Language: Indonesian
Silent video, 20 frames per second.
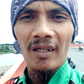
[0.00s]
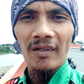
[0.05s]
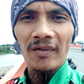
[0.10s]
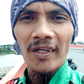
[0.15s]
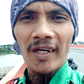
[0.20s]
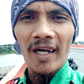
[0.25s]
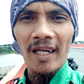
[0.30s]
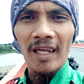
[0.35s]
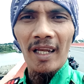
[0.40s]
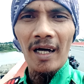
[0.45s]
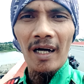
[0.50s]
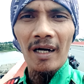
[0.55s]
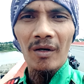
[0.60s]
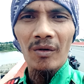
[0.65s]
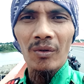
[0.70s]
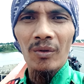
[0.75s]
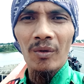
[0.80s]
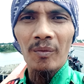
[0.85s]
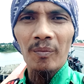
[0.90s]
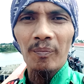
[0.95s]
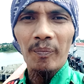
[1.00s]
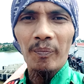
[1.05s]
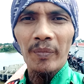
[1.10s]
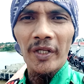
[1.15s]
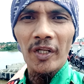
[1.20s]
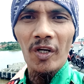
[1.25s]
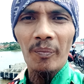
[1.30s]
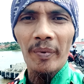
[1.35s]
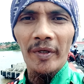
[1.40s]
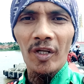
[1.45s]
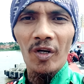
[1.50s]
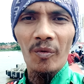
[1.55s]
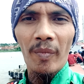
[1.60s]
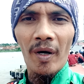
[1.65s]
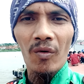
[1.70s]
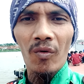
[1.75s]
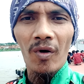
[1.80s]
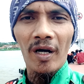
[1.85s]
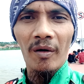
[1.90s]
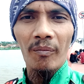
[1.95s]
Jikalau video-video
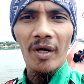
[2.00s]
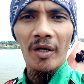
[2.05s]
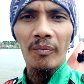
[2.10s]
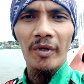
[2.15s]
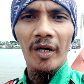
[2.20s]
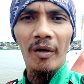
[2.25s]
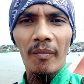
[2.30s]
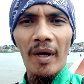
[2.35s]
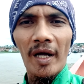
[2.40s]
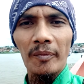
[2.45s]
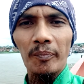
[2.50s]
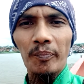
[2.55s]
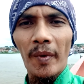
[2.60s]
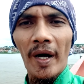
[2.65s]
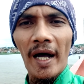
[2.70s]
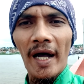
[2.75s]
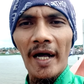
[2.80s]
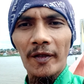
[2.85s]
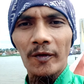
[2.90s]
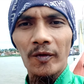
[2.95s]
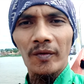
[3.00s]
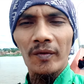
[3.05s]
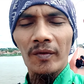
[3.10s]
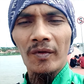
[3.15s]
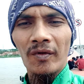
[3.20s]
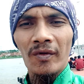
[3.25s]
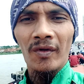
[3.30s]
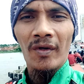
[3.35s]
Pak Ahmad bermanfaat